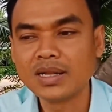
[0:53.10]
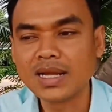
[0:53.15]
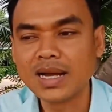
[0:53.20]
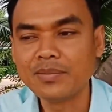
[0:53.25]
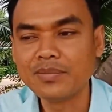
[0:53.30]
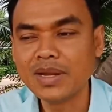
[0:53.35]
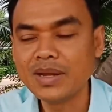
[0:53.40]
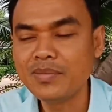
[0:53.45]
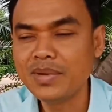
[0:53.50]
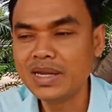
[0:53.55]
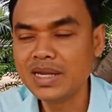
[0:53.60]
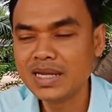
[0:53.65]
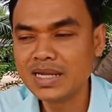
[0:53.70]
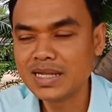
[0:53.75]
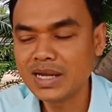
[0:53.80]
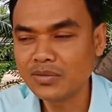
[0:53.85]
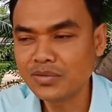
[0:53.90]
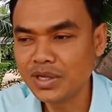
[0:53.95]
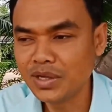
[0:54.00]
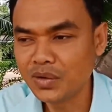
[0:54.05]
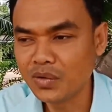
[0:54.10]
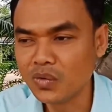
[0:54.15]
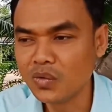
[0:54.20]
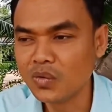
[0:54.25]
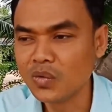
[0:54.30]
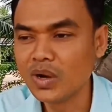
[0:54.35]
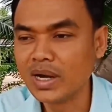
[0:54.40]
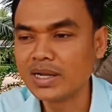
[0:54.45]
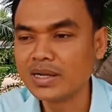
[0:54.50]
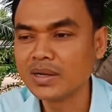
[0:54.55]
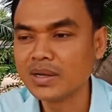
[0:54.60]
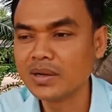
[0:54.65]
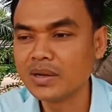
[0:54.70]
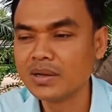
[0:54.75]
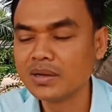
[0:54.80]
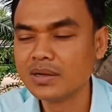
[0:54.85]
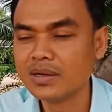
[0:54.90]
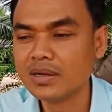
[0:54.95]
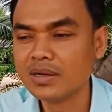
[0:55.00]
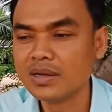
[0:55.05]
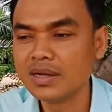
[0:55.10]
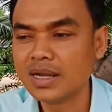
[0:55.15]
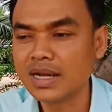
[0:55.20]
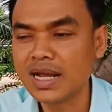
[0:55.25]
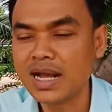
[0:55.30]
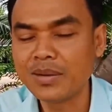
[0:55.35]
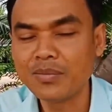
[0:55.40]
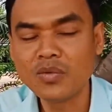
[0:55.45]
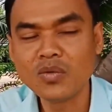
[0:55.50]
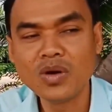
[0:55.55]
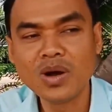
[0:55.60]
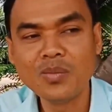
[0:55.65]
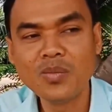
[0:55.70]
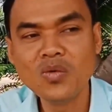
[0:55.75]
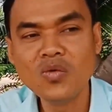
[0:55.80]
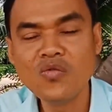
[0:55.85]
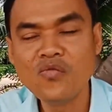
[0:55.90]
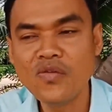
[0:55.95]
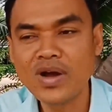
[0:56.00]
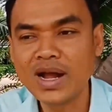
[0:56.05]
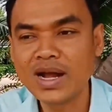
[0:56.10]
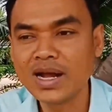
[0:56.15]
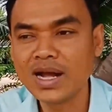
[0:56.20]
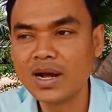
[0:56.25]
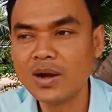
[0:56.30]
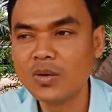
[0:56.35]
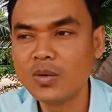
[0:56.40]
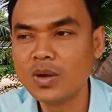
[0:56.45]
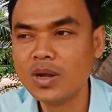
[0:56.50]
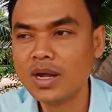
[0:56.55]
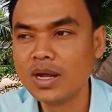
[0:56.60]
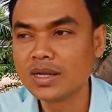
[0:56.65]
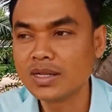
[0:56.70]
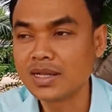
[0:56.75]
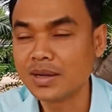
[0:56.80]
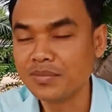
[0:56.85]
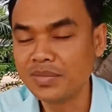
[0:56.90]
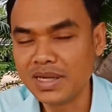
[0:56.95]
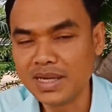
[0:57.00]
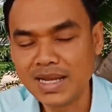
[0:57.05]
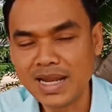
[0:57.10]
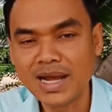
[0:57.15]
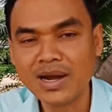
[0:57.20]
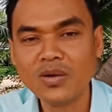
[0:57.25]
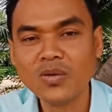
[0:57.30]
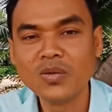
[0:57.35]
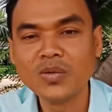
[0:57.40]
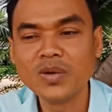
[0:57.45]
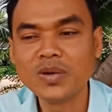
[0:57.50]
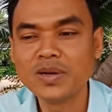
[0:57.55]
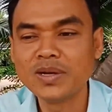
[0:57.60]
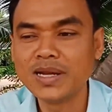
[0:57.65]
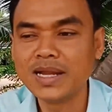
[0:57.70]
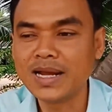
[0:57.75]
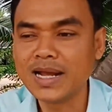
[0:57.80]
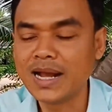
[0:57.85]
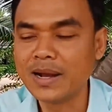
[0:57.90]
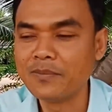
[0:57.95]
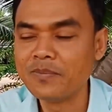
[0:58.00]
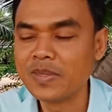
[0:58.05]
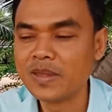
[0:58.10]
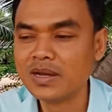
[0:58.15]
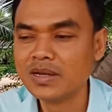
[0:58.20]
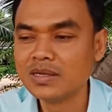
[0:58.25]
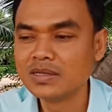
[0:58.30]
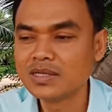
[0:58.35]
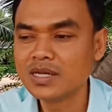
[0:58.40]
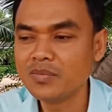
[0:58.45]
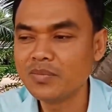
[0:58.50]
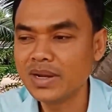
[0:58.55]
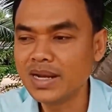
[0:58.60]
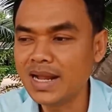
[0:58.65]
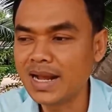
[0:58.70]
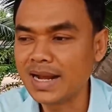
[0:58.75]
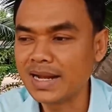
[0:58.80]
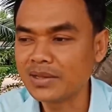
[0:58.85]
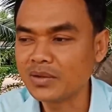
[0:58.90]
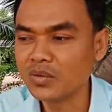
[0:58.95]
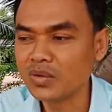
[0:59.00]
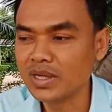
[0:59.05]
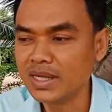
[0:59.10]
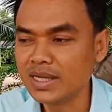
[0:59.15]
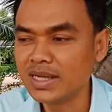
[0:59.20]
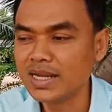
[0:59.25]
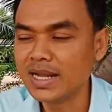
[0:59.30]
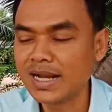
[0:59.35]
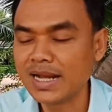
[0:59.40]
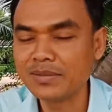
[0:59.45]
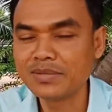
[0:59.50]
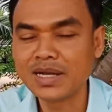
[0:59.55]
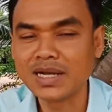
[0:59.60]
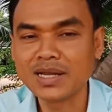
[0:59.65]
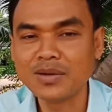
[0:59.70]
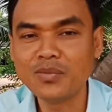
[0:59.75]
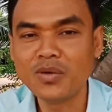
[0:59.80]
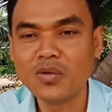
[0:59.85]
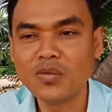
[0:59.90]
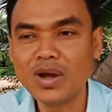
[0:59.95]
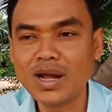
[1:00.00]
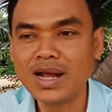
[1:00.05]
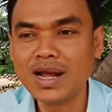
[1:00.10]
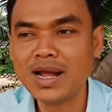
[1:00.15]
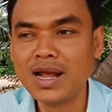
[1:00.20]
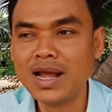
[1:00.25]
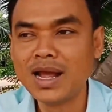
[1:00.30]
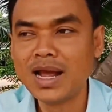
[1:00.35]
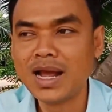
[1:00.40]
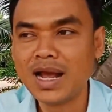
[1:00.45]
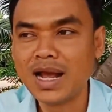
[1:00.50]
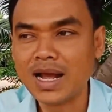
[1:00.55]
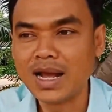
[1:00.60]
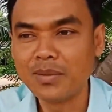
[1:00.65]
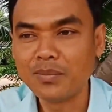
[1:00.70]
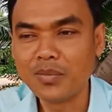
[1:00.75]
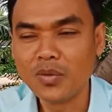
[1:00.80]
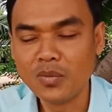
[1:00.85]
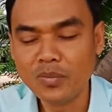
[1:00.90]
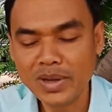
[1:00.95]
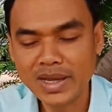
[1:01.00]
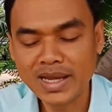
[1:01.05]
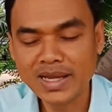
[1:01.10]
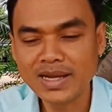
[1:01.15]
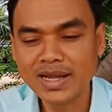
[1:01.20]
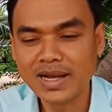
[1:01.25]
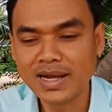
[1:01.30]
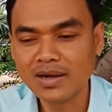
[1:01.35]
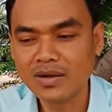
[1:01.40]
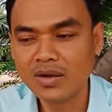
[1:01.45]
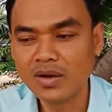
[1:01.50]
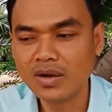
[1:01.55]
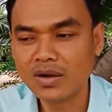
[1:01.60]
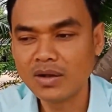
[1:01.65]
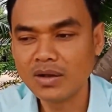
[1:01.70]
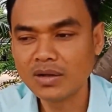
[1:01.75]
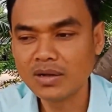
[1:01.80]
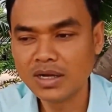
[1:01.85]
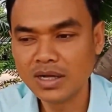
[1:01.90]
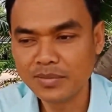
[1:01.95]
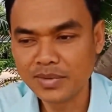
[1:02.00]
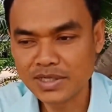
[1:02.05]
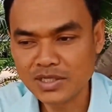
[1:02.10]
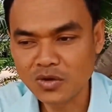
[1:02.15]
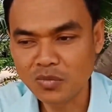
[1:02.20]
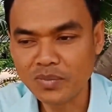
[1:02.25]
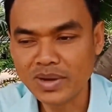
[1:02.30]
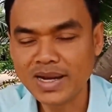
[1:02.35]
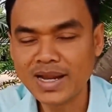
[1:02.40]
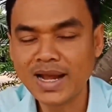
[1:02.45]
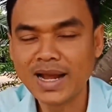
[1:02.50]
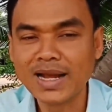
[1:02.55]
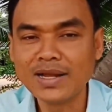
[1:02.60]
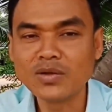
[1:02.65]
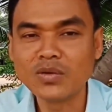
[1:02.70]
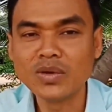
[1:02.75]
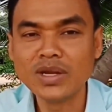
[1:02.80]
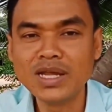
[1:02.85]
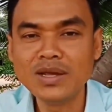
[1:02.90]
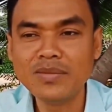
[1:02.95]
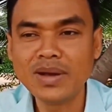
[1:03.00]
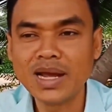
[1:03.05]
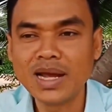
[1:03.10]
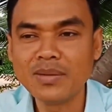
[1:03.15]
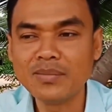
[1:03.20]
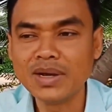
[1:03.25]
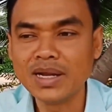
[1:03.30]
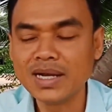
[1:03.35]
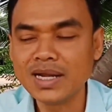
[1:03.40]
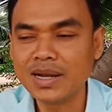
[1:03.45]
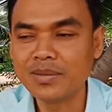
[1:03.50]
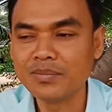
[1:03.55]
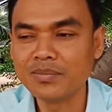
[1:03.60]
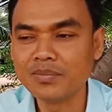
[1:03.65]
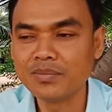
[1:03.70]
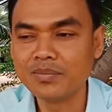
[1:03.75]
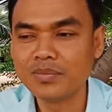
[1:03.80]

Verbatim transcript: ทำได้ไม่ดีเท่าที่ควรนะครับ กลัวผู้ฟังเขาตำหนิเรานะครับซึ่งปัญหาตรงนี้นะครับอยากจะบอกว่าผมเองเนี่ยก็ก็เคยประสบปัญหาตรงนี้มาเหมือนกับ